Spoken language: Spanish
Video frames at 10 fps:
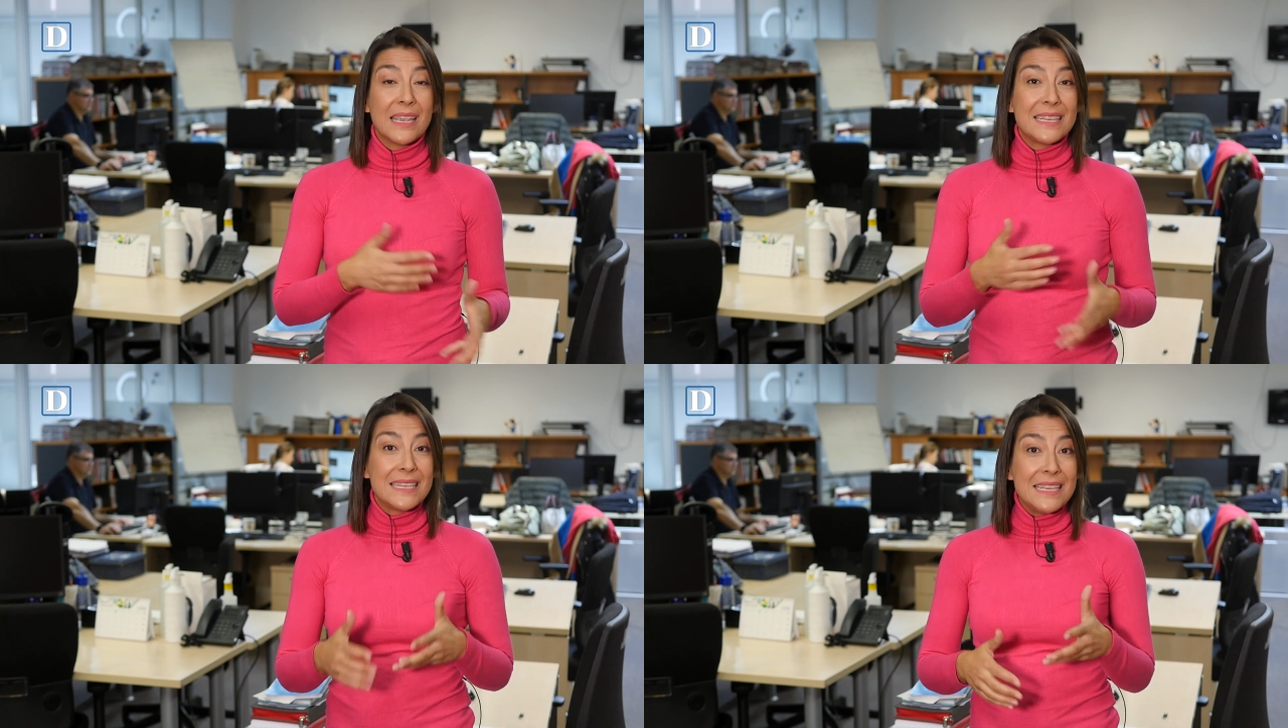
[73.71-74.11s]

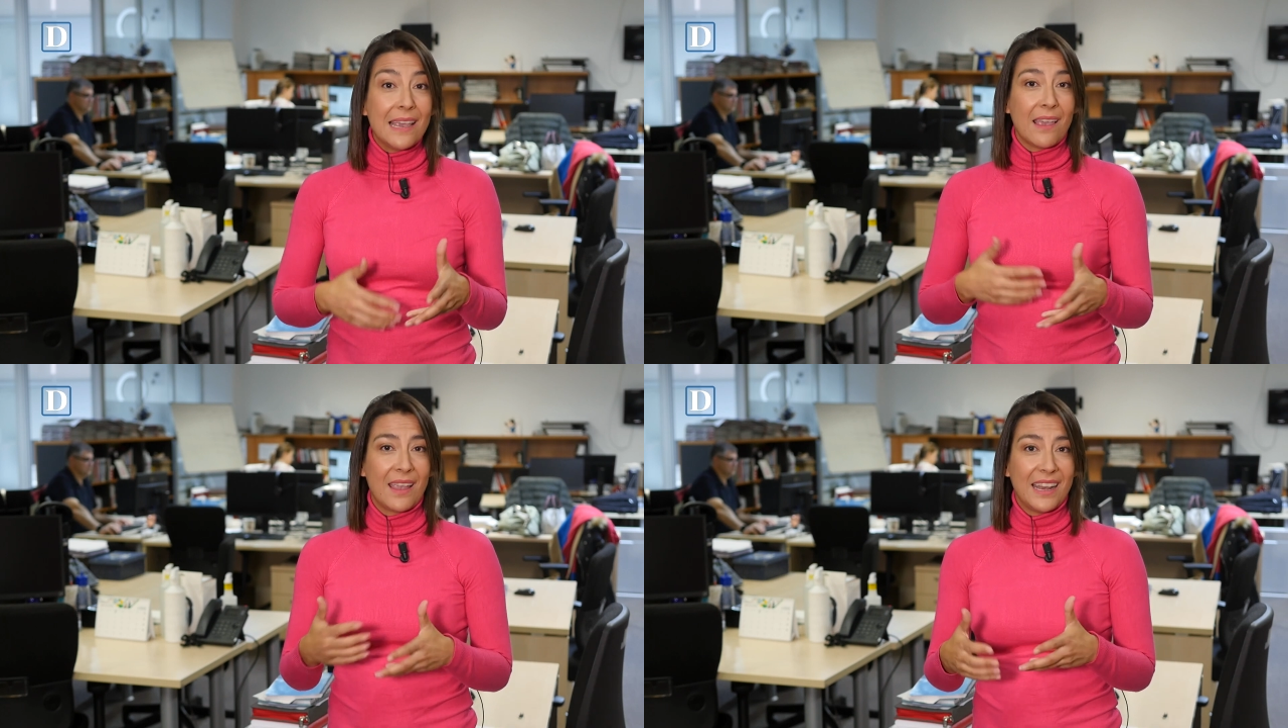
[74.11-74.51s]
que
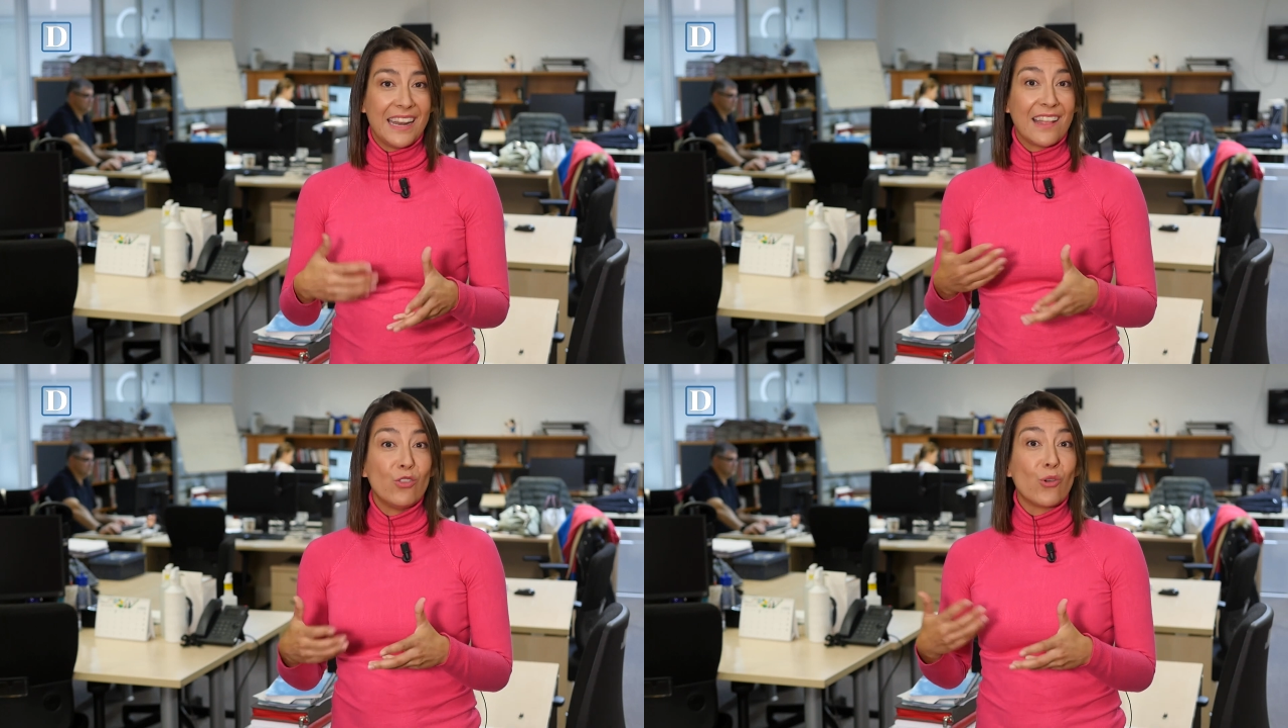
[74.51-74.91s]
sigue
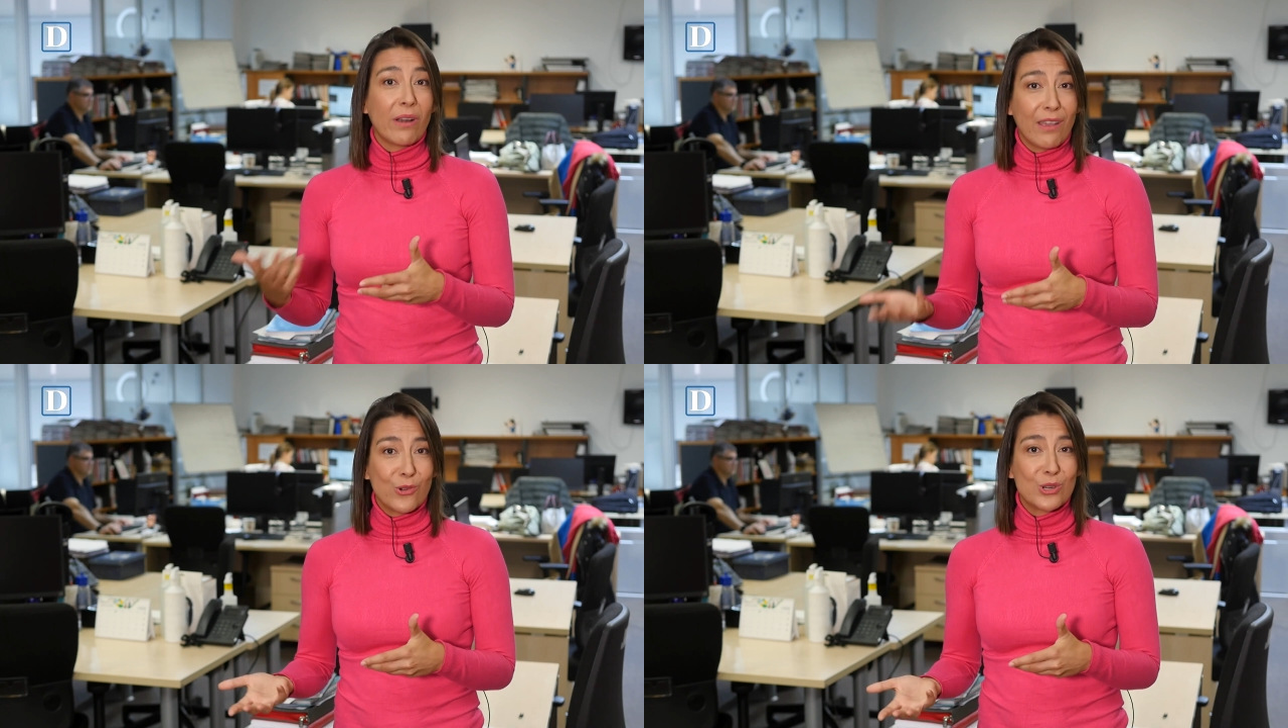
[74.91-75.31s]
generando
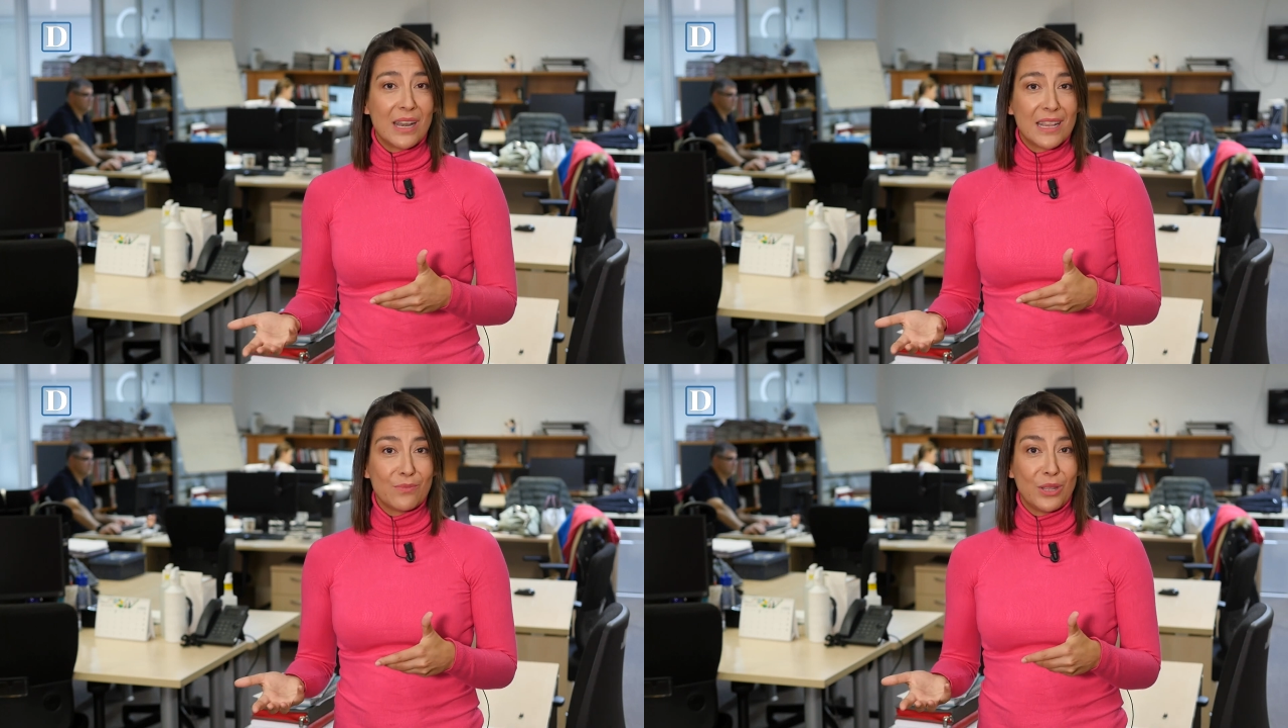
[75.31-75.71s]
récords
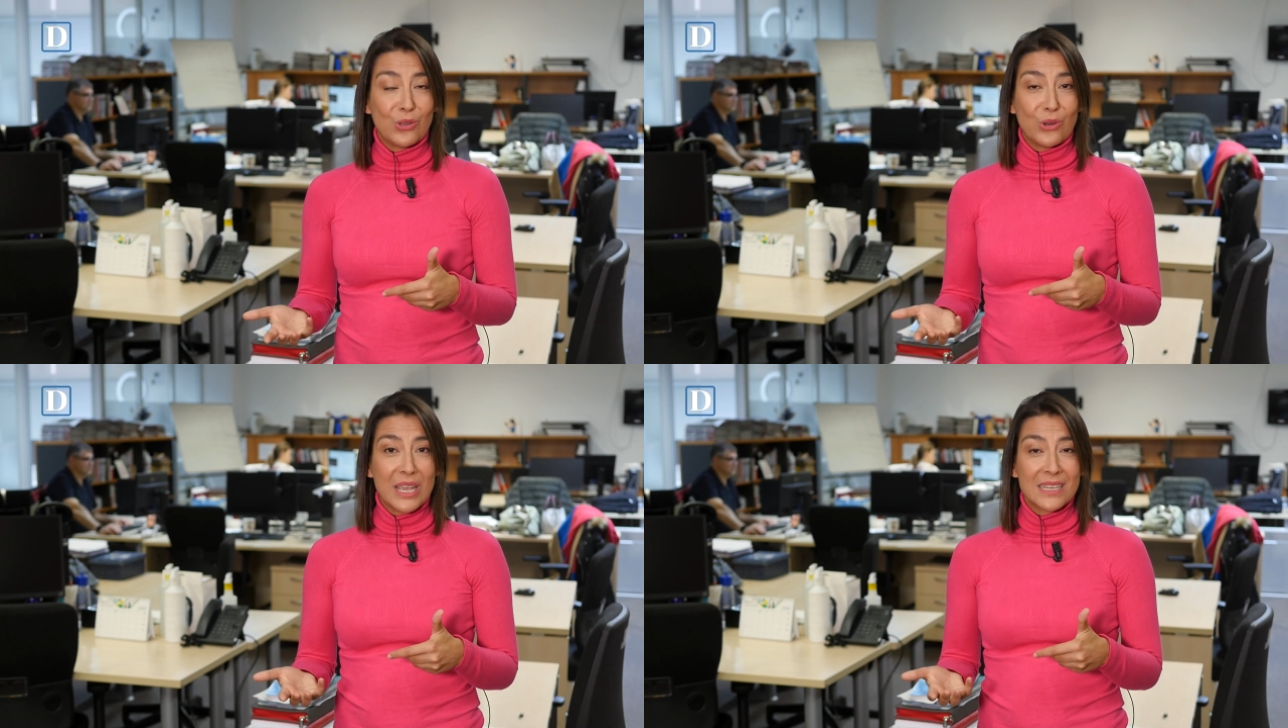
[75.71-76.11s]
en las
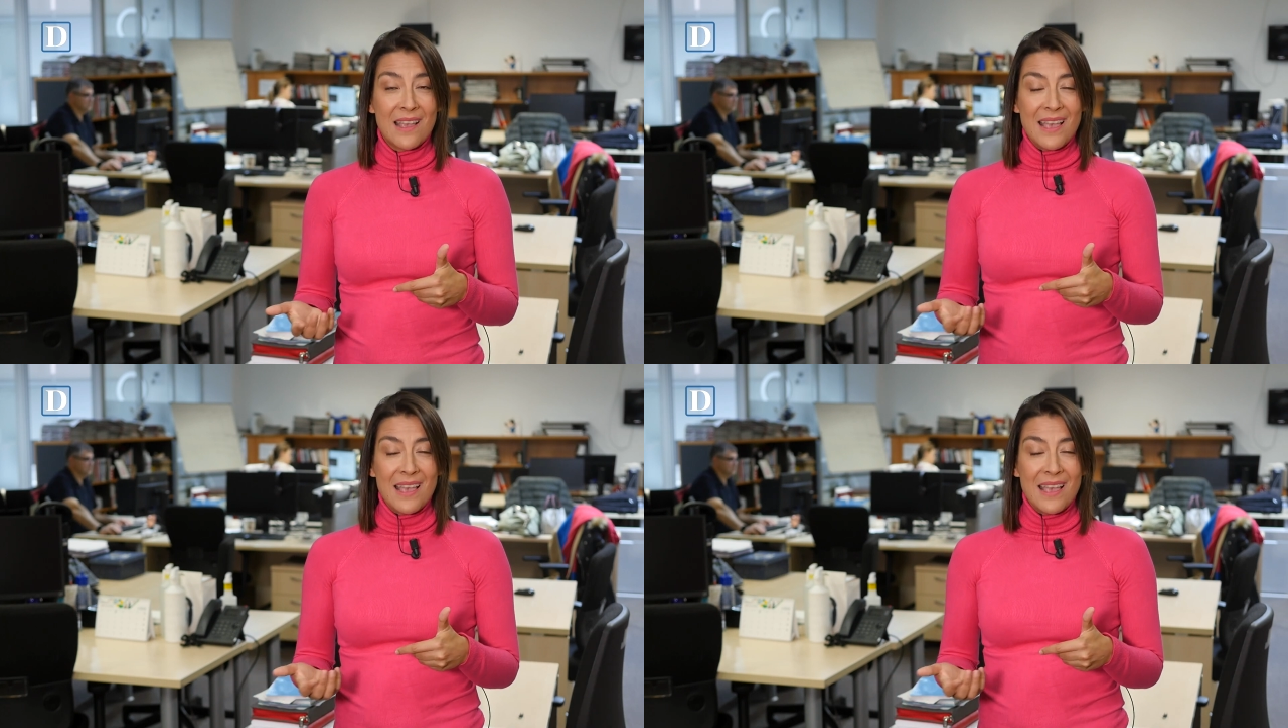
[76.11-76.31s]
victorias,